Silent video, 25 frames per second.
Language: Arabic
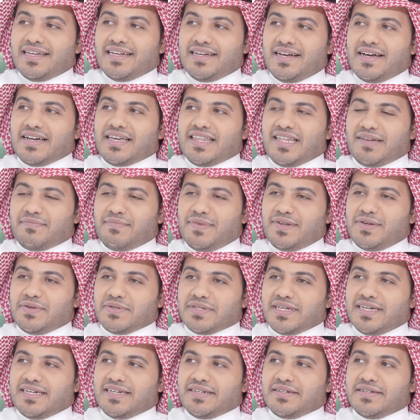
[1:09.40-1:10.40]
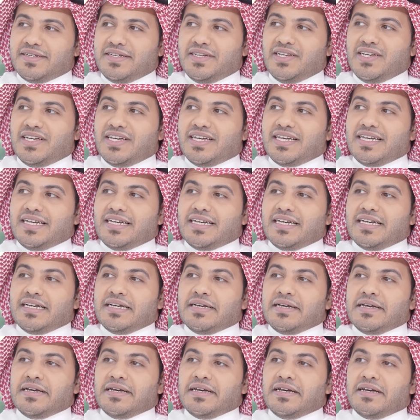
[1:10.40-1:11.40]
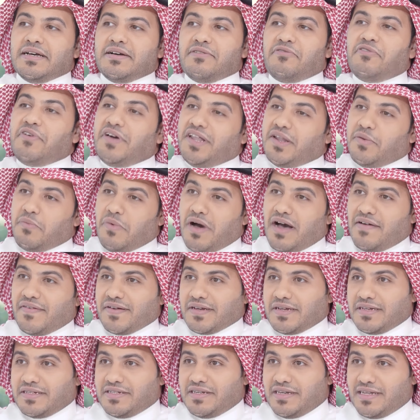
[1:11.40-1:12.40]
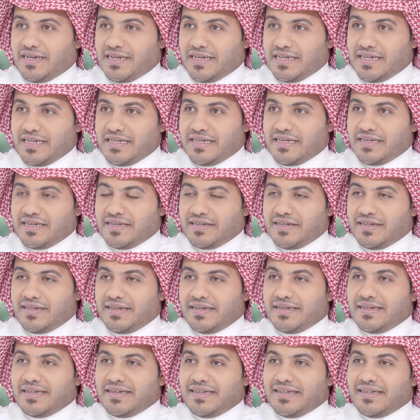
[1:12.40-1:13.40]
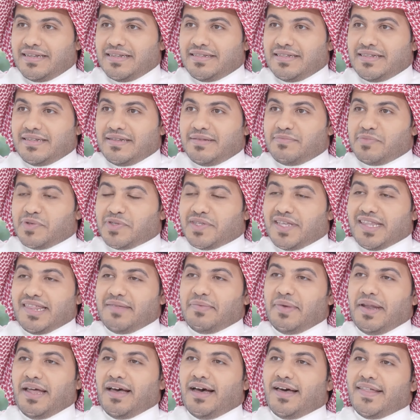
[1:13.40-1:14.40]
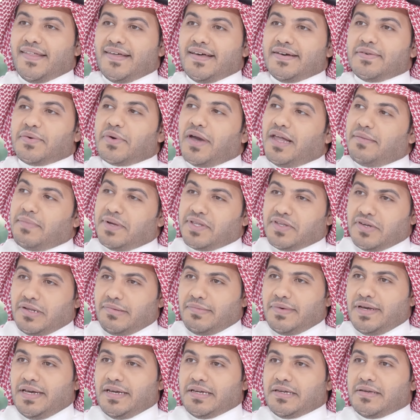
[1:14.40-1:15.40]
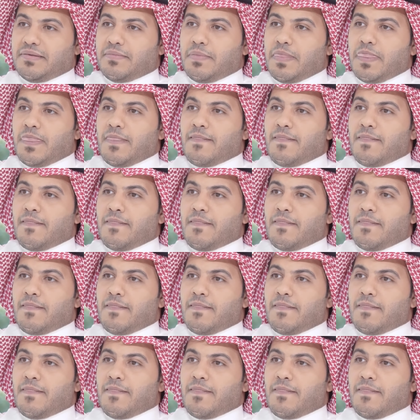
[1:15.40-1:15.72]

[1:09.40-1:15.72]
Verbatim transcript: اكثر من مليون صحيح آه، فعلا موافق المستثمر هذا وقال بدخل معك